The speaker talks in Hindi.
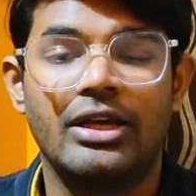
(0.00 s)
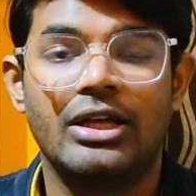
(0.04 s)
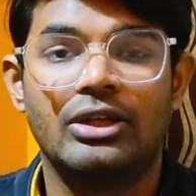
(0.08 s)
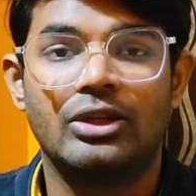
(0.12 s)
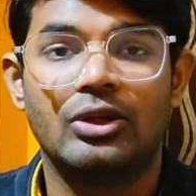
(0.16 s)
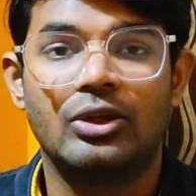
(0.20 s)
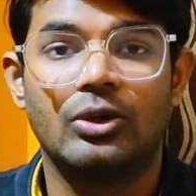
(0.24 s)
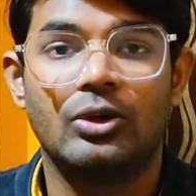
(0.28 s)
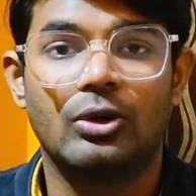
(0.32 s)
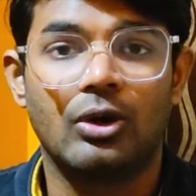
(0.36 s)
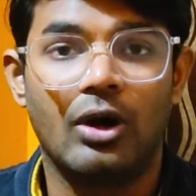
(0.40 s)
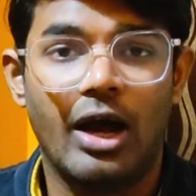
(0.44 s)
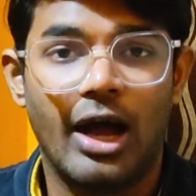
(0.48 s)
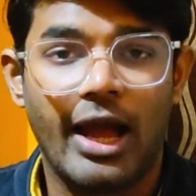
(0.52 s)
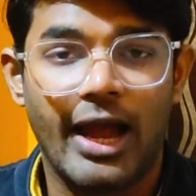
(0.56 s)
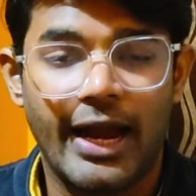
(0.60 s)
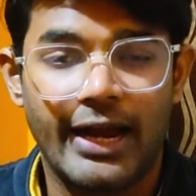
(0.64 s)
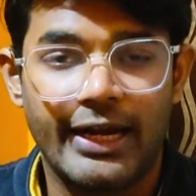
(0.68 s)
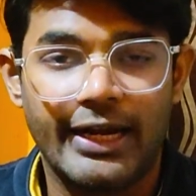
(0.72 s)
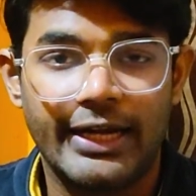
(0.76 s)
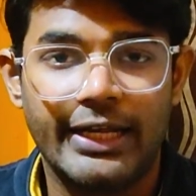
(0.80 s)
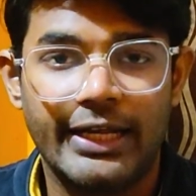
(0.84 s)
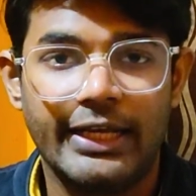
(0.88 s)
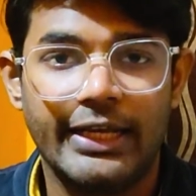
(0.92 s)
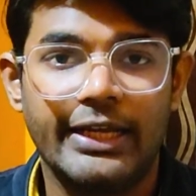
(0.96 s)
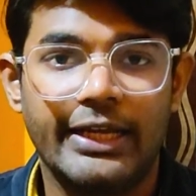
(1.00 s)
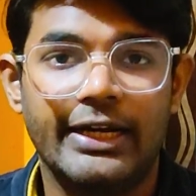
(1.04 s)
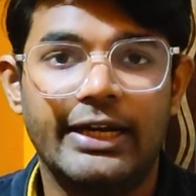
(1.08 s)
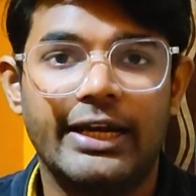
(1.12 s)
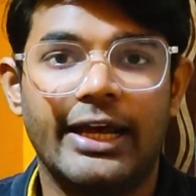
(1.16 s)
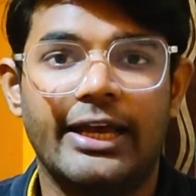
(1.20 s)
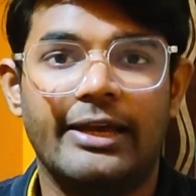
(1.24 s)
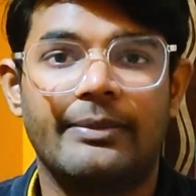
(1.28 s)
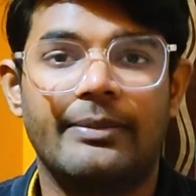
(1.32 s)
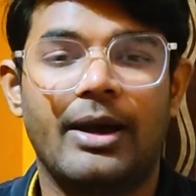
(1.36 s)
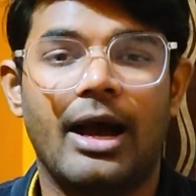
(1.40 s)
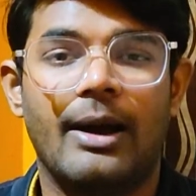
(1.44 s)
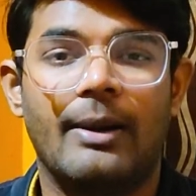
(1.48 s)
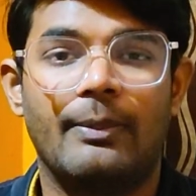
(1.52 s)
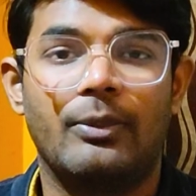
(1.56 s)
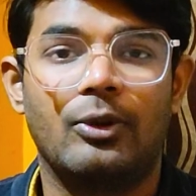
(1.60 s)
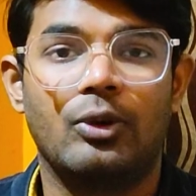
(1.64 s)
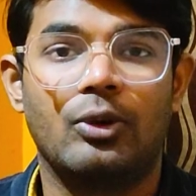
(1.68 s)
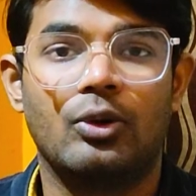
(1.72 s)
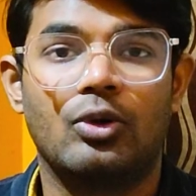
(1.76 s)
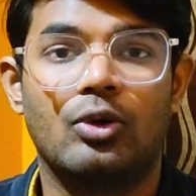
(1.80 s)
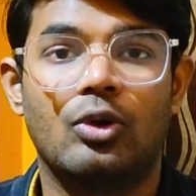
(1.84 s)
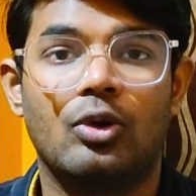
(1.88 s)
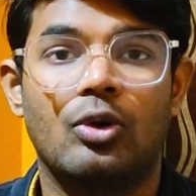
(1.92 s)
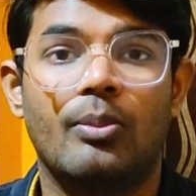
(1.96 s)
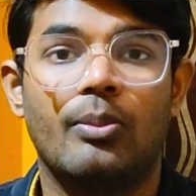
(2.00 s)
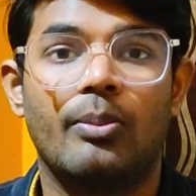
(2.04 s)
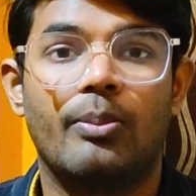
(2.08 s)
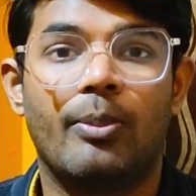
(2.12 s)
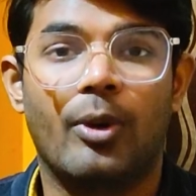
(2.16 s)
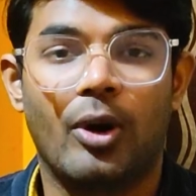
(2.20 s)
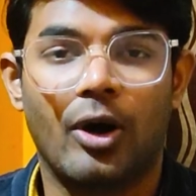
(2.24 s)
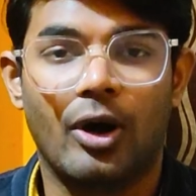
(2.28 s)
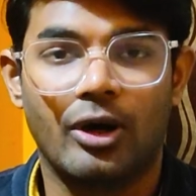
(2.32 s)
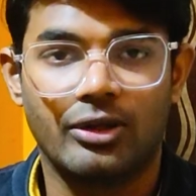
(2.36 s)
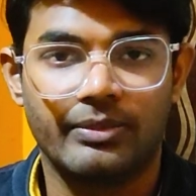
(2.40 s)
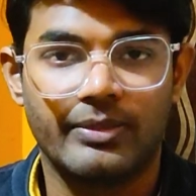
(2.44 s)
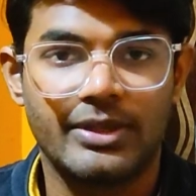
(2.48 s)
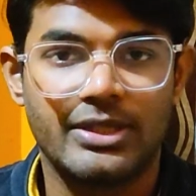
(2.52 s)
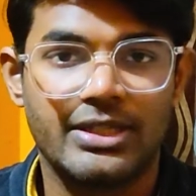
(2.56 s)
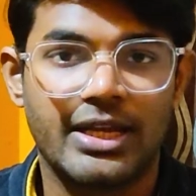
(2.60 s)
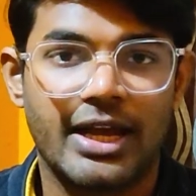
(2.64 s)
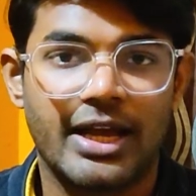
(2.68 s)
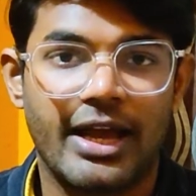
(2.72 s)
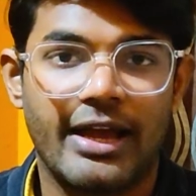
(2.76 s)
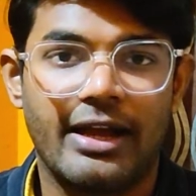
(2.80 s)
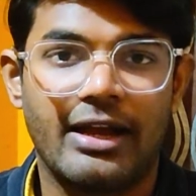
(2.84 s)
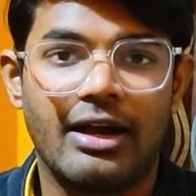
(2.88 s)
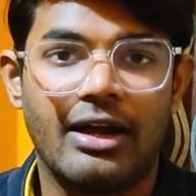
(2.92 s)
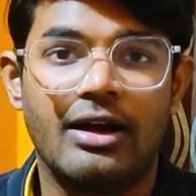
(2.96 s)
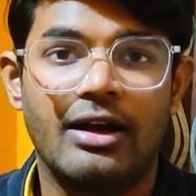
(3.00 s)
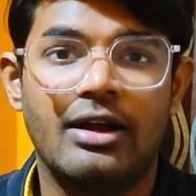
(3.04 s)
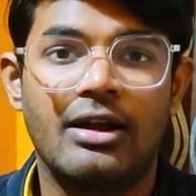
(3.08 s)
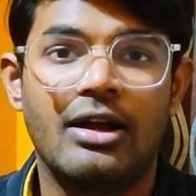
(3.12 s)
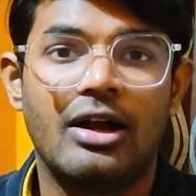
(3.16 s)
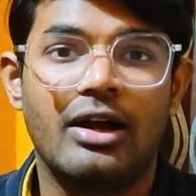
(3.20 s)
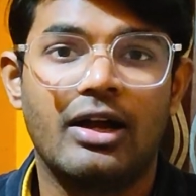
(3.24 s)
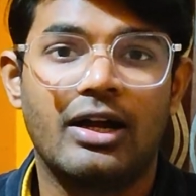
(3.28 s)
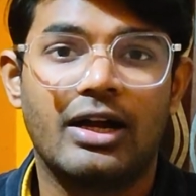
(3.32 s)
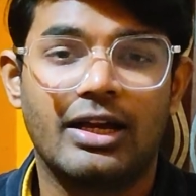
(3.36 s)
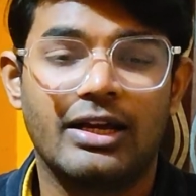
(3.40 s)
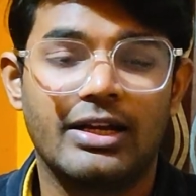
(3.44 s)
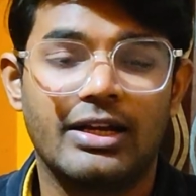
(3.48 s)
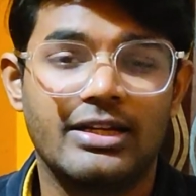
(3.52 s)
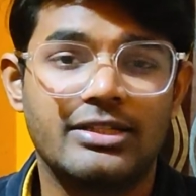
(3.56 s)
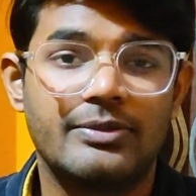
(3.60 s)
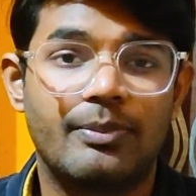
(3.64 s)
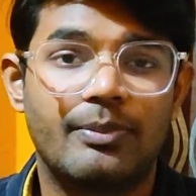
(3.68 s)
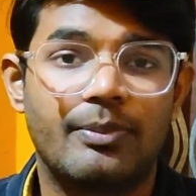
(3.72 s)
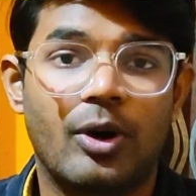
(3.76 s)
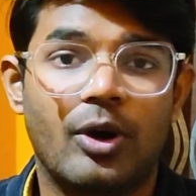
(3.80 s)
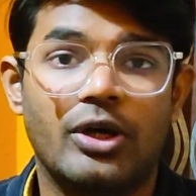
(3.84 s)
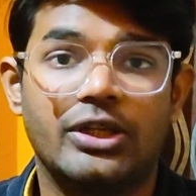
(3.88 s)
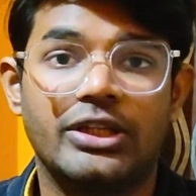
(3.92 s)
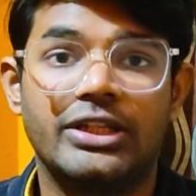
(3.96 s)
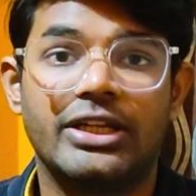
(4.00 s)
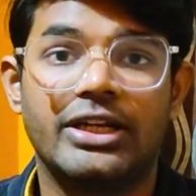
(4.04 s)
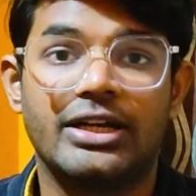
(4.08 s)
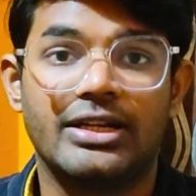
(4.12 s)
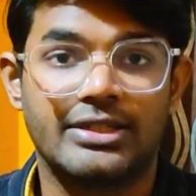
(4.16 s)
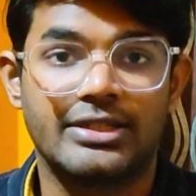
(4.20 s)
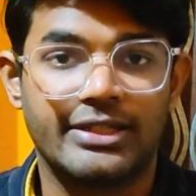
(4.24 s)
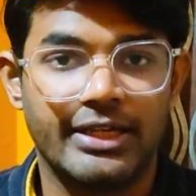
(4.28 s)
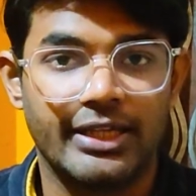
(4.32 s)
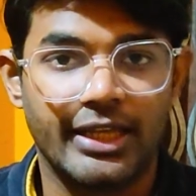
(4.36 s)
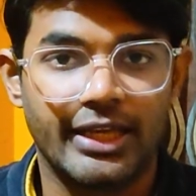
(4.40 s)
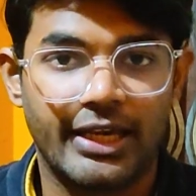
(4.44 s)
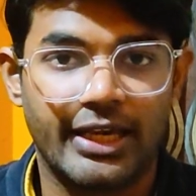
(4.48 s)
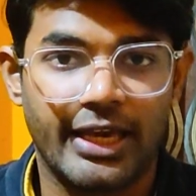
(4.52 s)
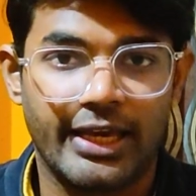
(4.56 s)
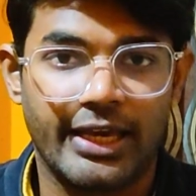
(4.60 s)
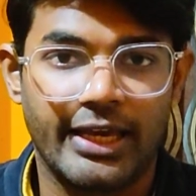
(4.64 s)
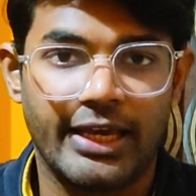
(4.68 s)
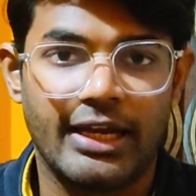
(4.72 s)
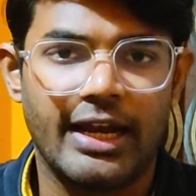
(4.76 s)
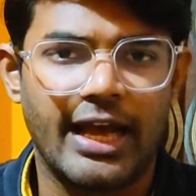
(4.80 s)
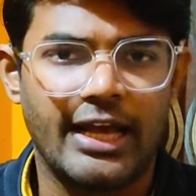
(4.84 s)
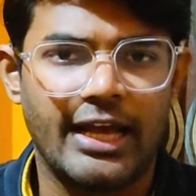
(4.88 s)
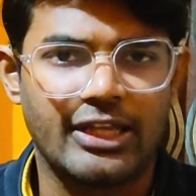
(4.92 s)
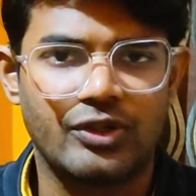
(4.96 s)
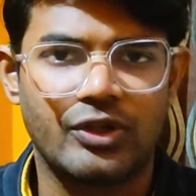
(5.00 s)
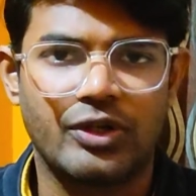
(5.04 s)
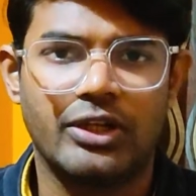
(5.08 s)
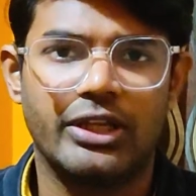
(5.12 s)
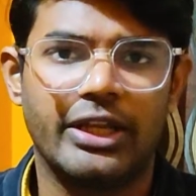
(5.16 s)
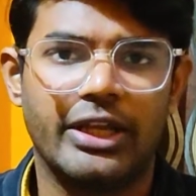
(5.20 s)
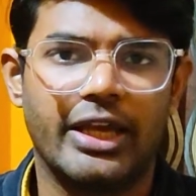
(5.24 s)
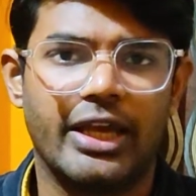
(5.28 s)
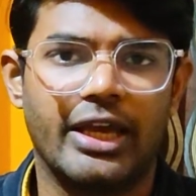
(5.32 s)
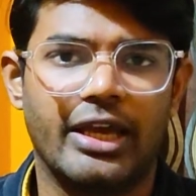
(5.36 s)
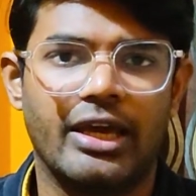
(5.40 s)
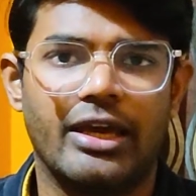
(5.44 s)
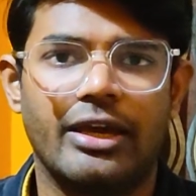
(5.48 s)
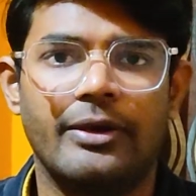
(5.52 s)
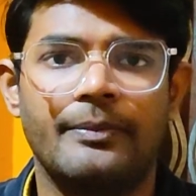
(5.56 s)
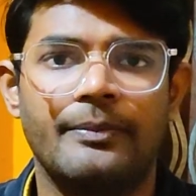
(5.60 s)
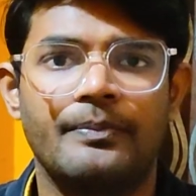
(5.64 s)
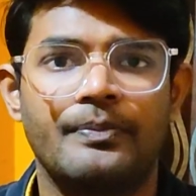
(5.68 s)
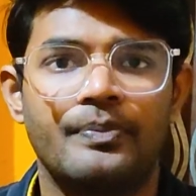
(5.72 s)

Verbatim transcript: तो एडिटिंग के टाइम आप लोग को बहुत मज़ा आएगा कलर्स बहुत ही अच्छे दिखेंगे नेचुरल दिखेंगे